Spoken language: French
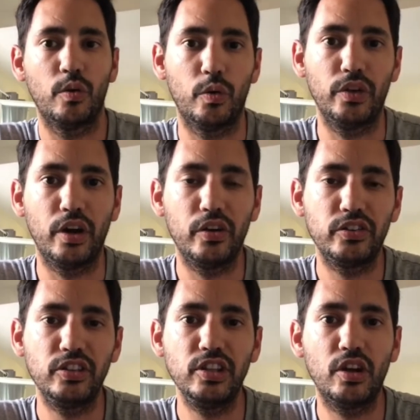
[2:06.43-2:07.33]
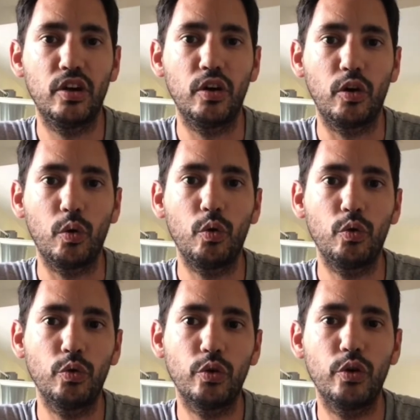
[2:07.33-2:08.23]
On a aussi un
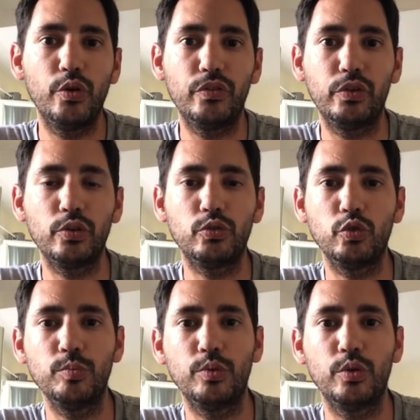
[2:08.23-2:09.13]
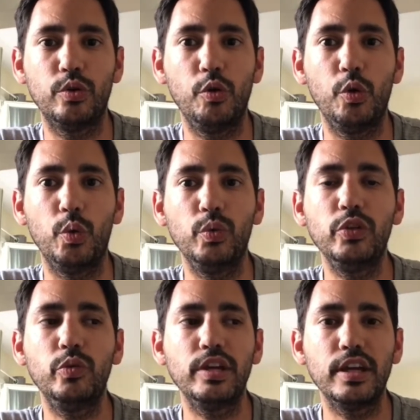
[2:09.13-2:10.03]
concours flotte tube le
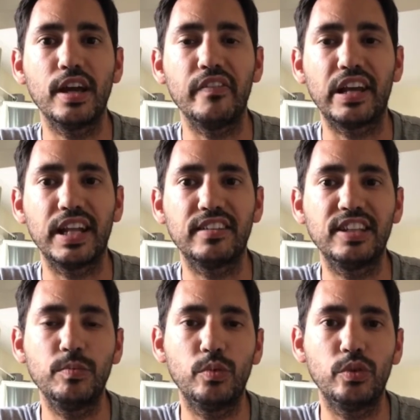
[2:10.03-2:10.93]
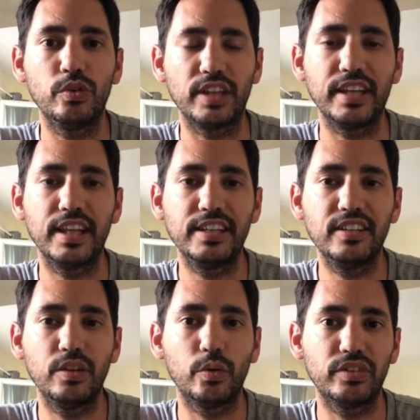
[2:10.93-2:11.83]
8 juillet avec la team carnatic
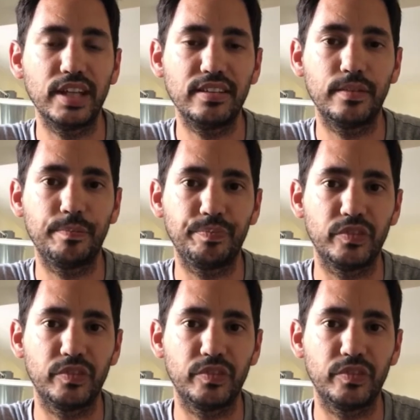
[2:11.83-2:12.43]
07.